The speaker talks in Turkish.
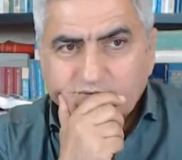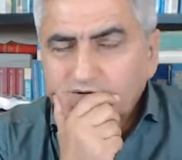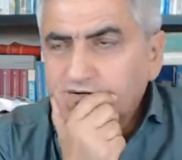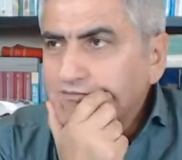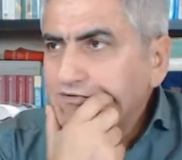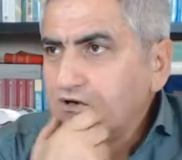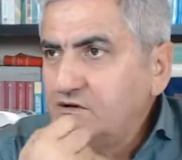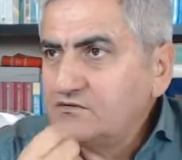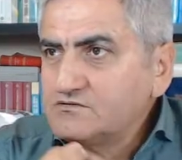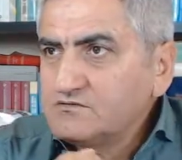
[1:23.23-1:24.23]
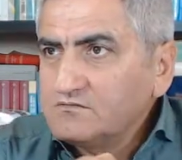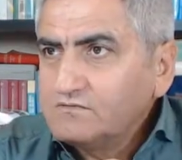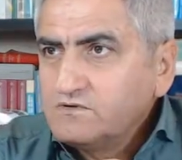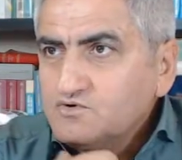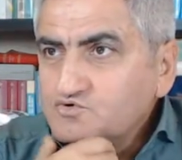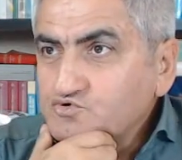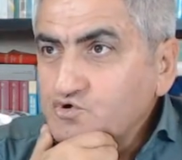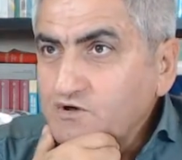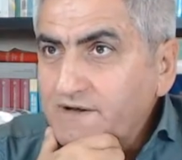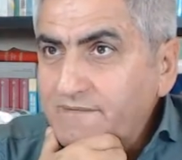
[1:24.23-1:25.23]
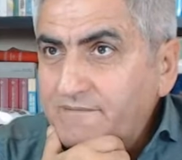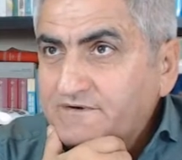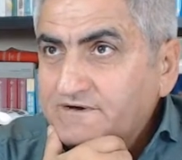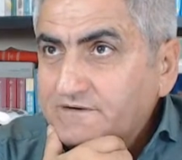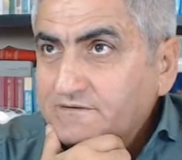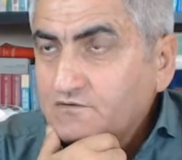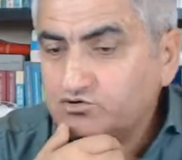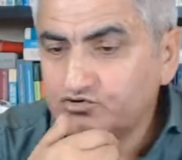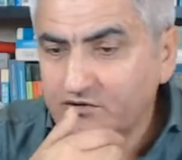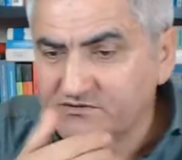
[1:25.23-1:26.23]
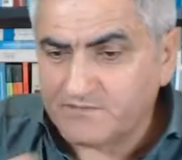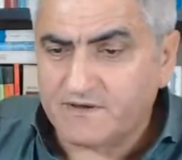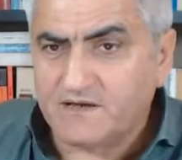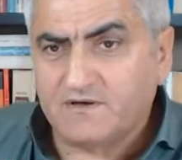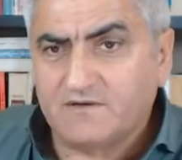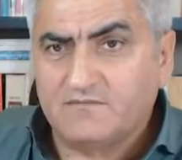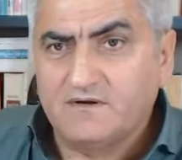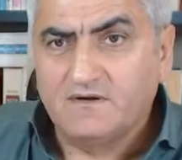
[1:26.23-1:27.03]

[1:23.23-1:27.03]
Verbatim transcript: Dedim niye ağlıyorsun? Söyleyemem ki. E söylemesin ben ne bileyim.